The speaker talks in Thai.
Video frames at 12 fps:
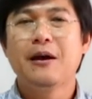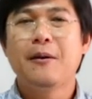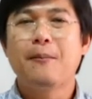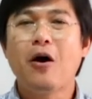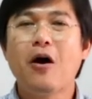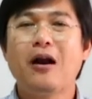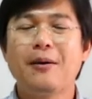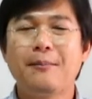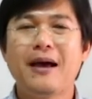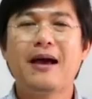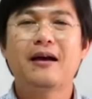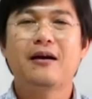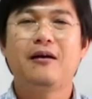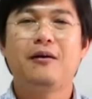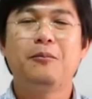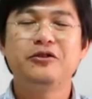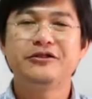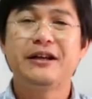พ่อและแม่ของ
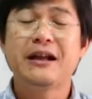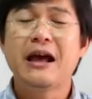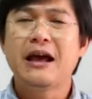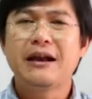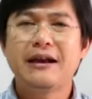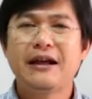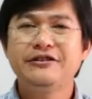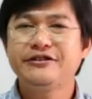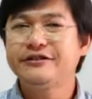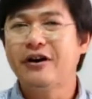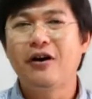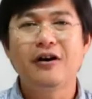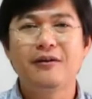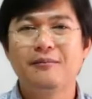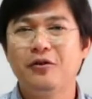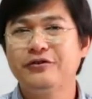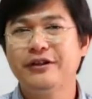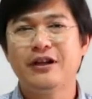โมเสสได้ซ่อนโม
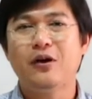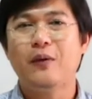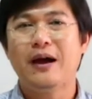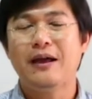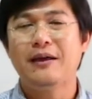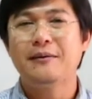เสสเอาไว้